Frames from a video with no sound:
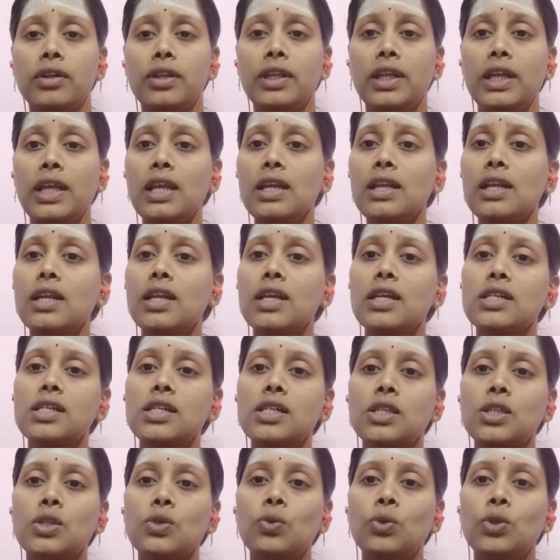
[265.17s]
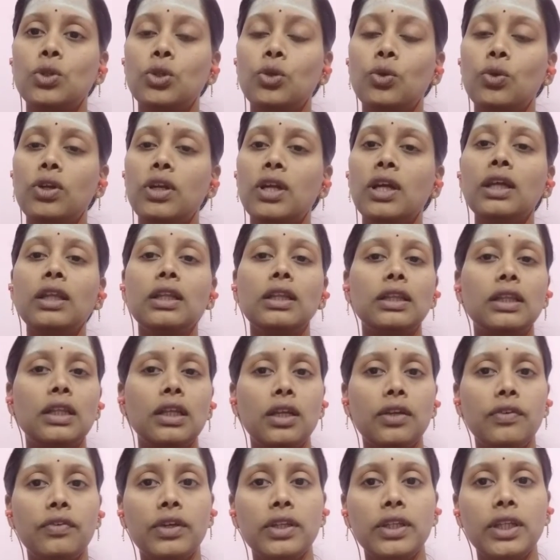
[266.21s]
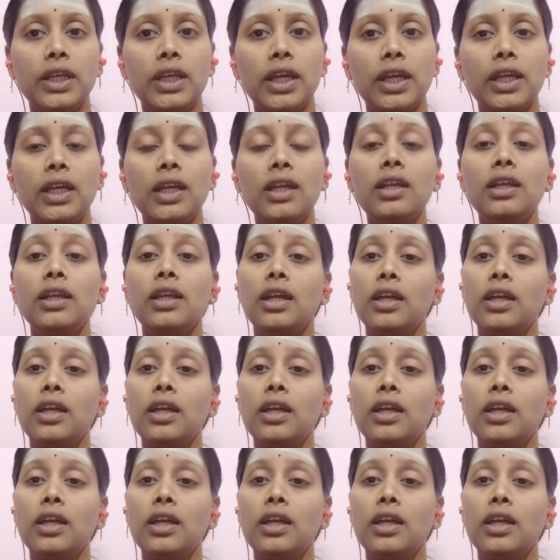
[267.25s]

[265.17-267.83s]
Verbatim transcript: நீர்நிலைகள் சூழ்ந்துள்ள திருவதிகையில்